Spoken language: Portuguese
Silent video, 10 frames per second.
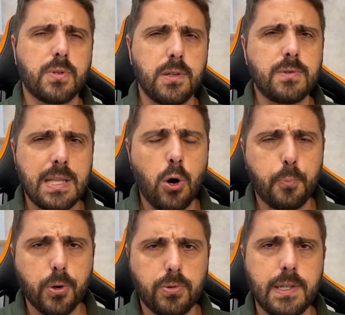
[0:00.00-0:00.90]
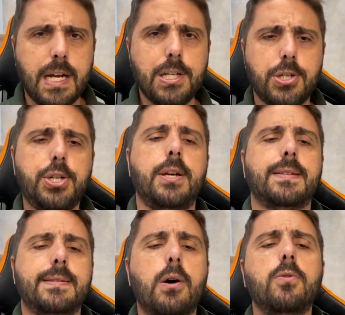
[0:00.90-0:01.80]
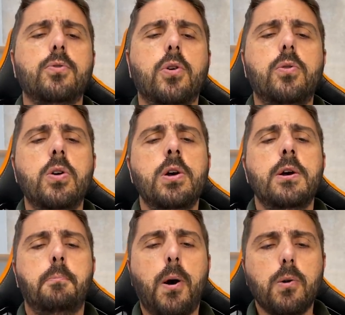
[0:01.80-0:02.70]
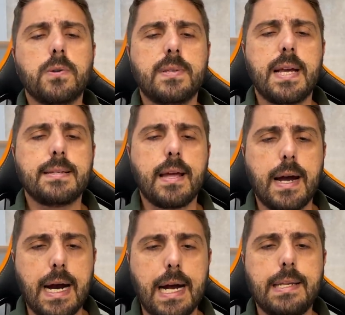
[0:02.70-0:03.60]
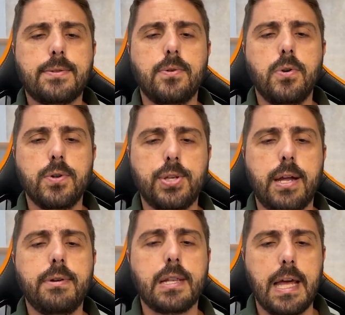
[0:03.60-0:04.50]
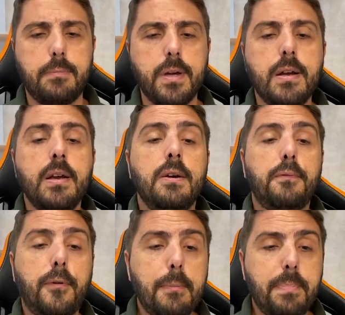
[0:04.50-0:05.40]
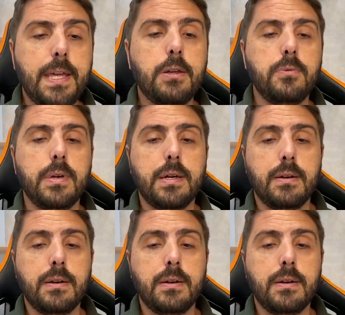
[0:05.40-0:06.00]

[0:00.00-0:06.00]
O Santos, na oportunidade, tinha Saulo no gol, Paulo César, Alisson, Rogério e Kleber, Fabinho,